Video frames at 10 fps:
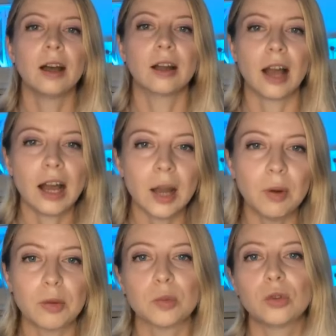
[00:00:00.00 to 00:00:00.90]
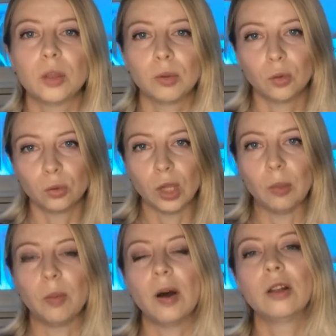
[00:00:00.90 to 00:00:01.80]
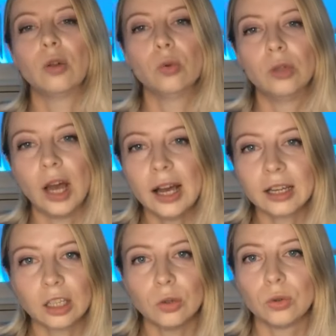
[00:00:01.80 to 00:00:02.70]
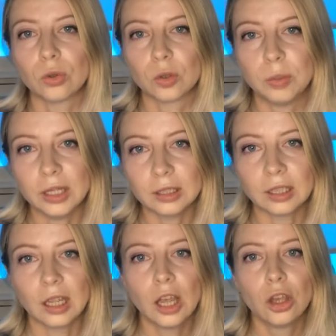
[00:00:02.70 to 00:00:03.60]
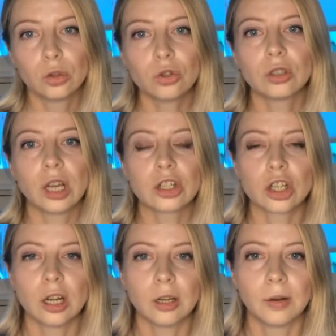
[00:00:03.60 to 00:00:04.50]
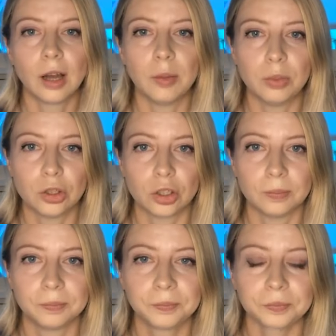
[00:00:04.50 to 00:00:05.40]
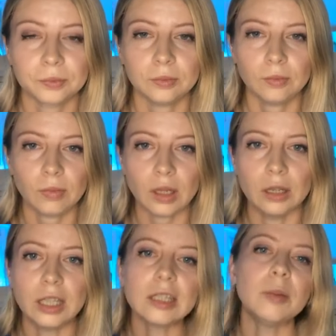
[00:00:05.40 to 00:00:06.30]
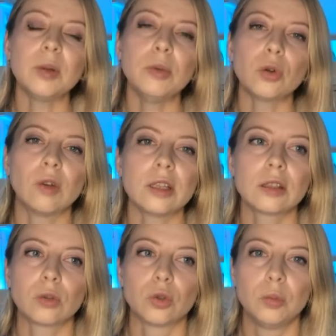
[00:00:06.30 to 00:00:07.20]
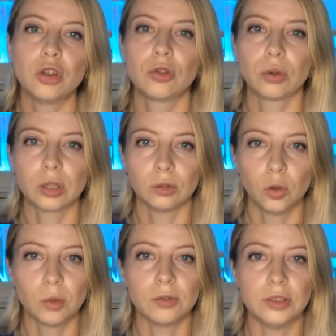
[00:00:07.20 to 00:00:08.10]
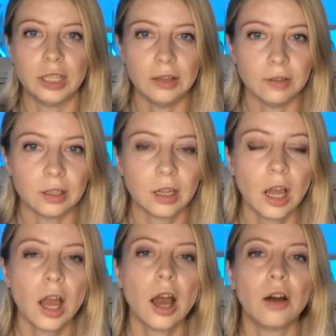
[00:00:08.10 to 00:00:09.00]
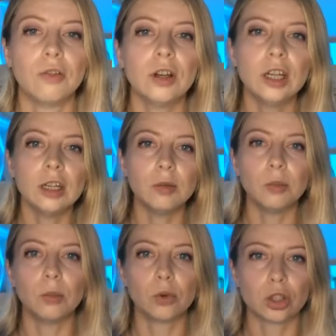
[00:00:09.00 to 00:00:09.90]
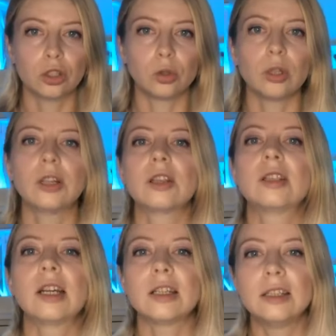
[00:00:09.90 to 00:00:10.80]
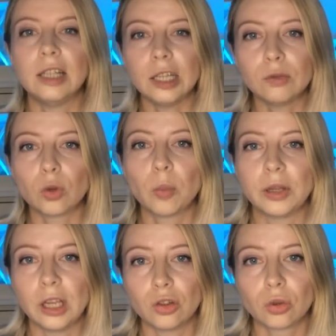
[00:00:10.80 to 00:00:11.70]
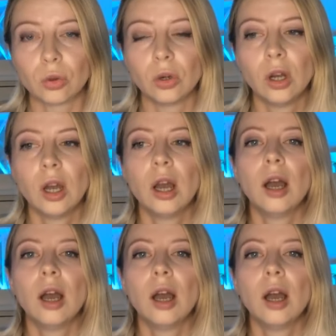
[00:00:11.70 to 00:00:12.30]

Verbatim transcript: рака, мы посмотрим потом, куда попала Луна, какие у нее аспекты, точно так же опишем. Если, например, у вас куспи четвертого дома в Деве, вы можете только на старости лет вдруг понять, что